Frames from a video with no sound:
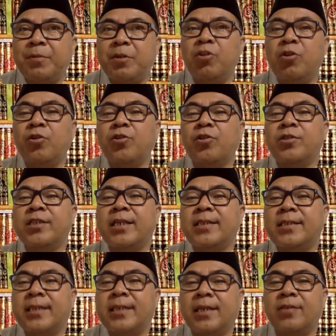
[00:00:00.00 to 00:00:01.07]
pendorong
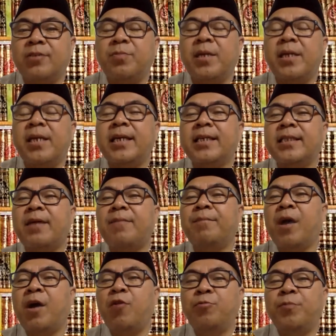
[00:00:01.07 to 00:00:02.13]
saja supaya kita
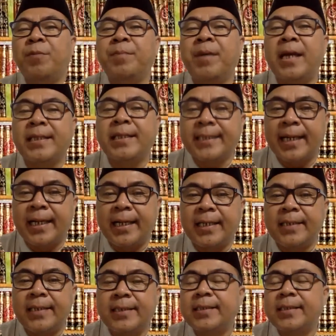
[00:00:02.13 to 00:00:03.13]
mau membaca